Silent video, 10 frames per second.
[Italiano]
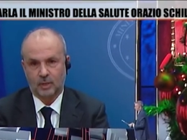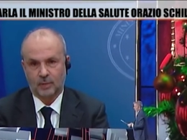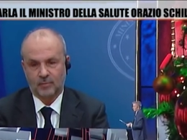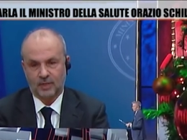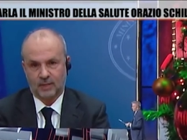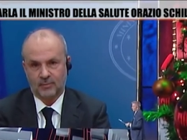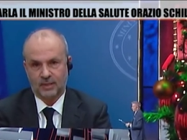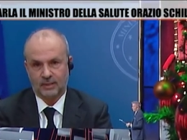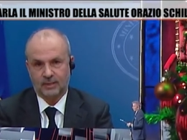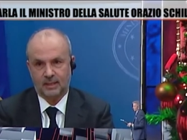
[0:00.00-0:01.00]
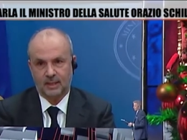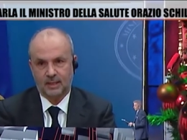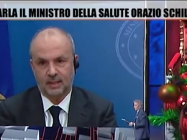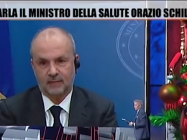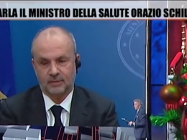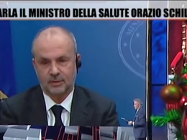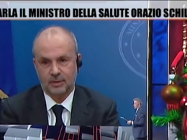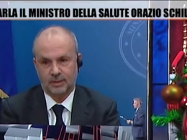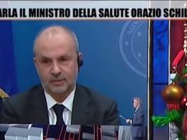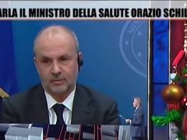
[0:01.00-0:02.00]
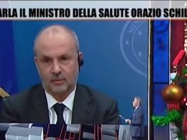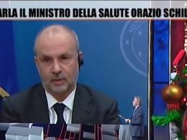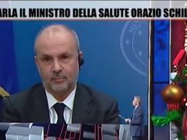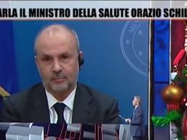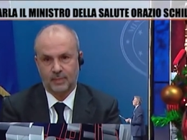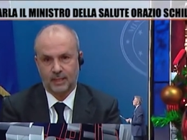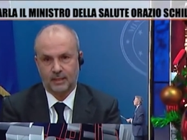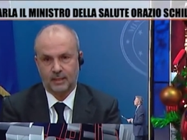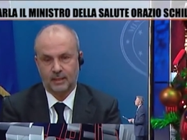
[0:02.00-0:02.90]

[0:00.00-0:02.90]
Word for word: pienamente la vaccinazione per